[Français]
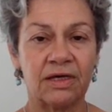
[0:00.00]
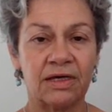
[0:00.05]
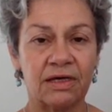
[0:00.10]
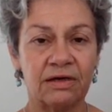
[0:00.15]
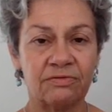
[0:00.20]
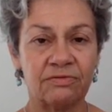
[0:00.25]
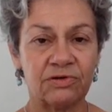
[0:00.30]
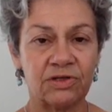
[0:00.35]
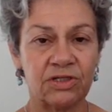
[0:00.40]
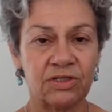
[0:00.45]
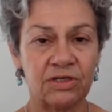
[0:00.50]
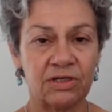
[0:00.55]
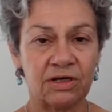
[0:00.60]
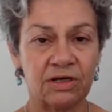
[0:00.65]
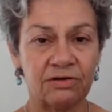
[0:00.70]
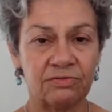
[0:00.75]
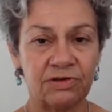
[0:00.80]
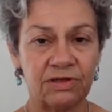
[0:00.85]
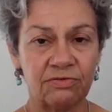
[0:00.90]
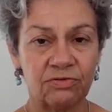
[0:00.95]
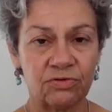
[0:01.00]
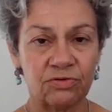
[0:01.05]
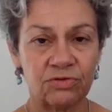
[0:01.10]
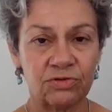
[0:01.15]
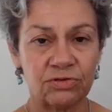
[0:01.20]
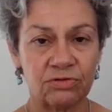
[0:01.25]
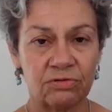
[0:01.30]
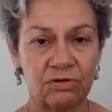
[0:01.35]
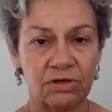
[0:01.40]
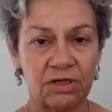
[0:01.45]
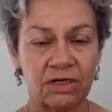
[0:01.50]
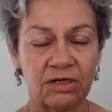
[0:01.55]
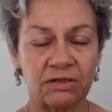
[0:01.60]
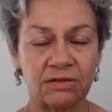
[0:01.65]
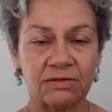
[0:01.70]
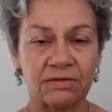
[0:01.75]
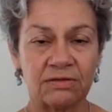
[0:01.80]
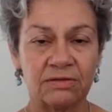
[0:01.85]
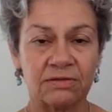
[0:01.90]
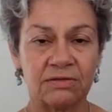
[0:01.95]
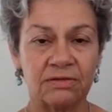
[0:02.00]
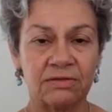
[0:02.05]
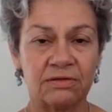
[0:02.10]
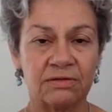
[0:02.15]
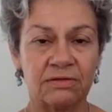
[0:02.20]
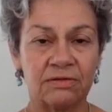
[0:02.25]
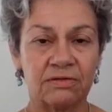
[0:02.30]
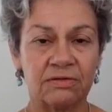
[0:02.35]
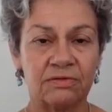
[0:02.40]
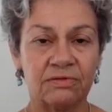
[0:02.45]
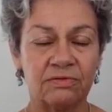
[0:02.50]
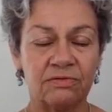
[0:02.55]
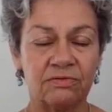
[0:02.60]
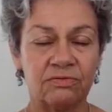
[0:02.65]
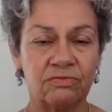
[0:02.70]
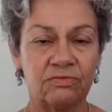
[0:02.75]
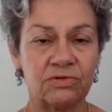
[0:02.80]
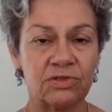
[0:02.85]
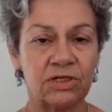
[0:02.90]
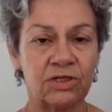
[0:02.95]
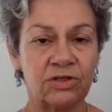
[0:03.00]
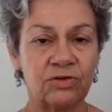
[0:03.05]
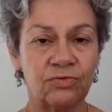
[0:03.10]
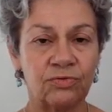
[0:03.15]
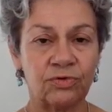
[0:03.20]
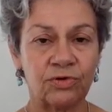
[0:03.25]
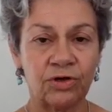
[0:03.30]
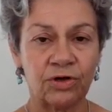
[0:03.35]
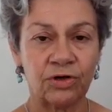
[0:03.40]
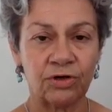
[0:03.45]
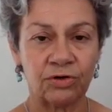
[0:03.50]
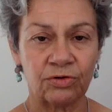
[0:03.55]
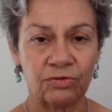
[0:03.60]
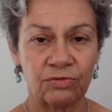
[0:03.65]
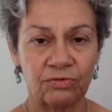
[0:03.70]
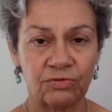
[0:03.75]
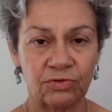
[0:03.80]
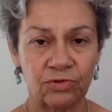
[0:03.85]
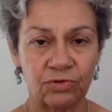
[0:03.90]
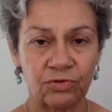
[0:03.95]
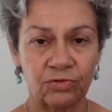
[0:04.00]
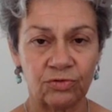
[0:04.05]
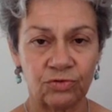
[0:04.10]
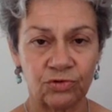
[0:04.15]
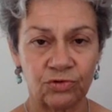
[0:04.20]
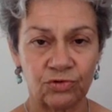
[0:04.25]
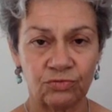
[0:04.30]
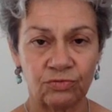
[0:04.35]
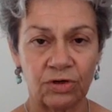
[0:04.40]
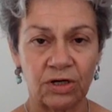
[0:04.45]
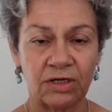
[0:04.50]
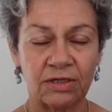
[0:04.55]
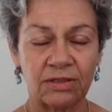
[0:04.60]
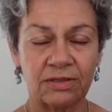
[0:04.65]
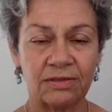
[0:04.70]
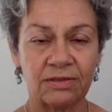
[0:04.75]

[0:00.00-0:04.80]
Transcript: Invité à vivre cela, vous êtes au cœur de votre joie,